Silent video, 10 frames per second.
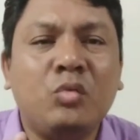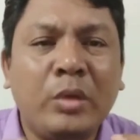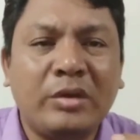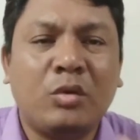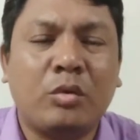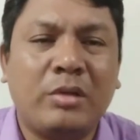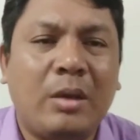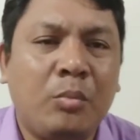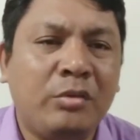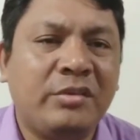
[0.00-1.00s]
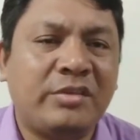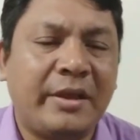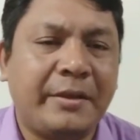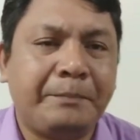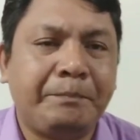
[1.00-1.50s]
দু একটি কথা বলতে
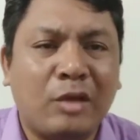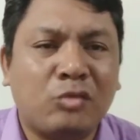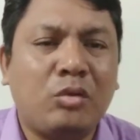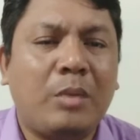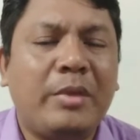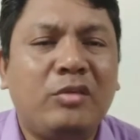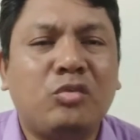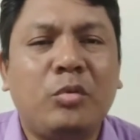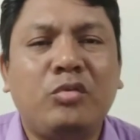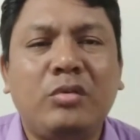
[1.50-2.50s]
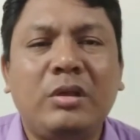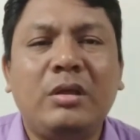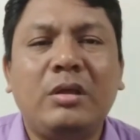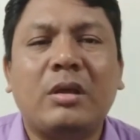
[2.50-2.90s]
চাই আসুন আমরা এই সময় যদি